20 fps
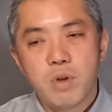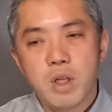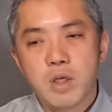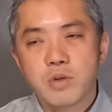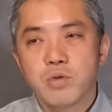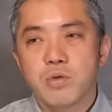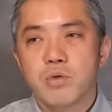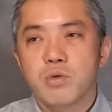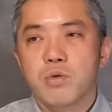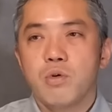とな
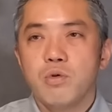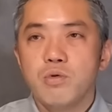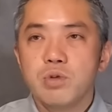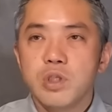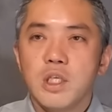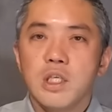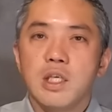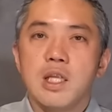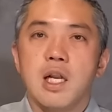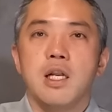くちょっとこう浮
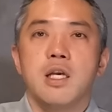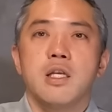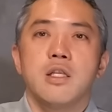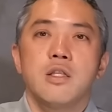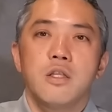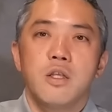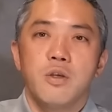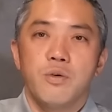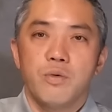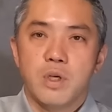き切らないっ
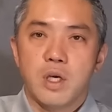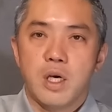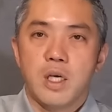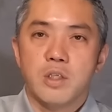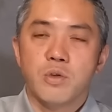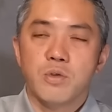ていうか